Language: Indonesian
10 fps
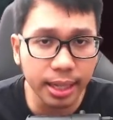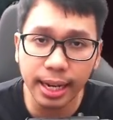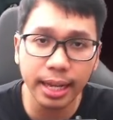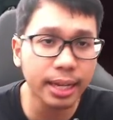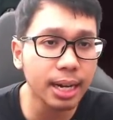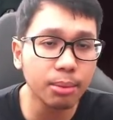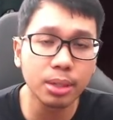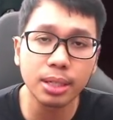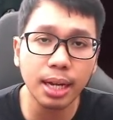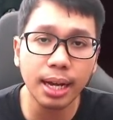Telegram
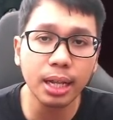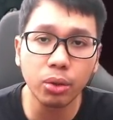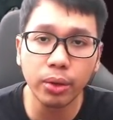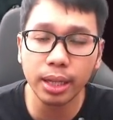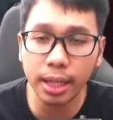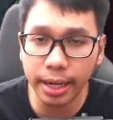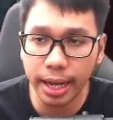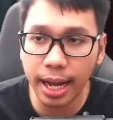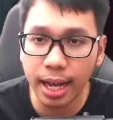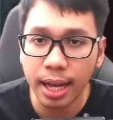terserah kalian Twitter
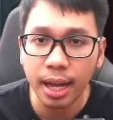ya